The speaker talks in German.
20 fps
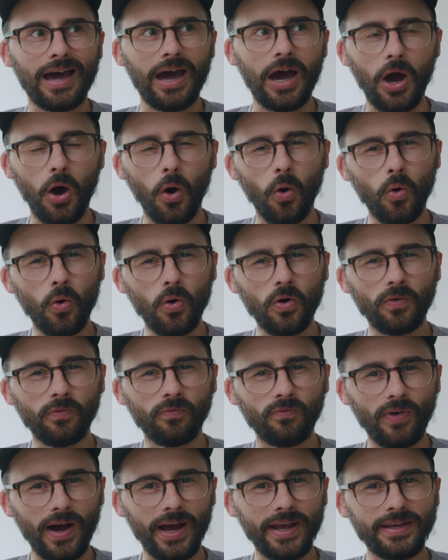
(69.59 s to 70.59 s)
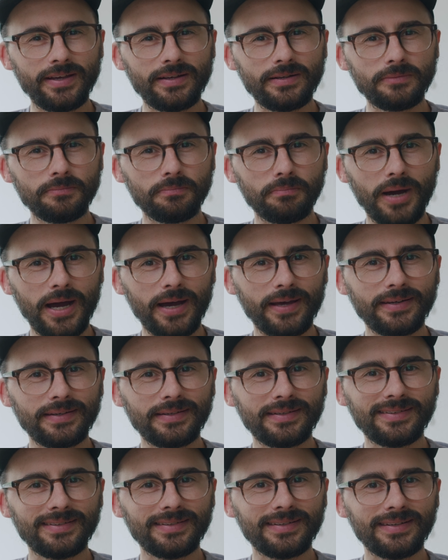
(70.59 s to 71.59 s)
Auch weil
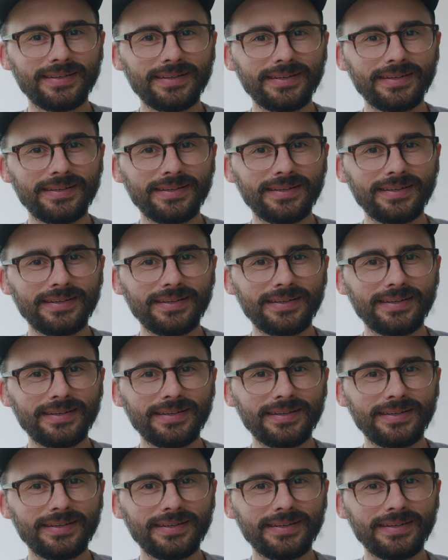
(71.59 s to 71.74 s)
man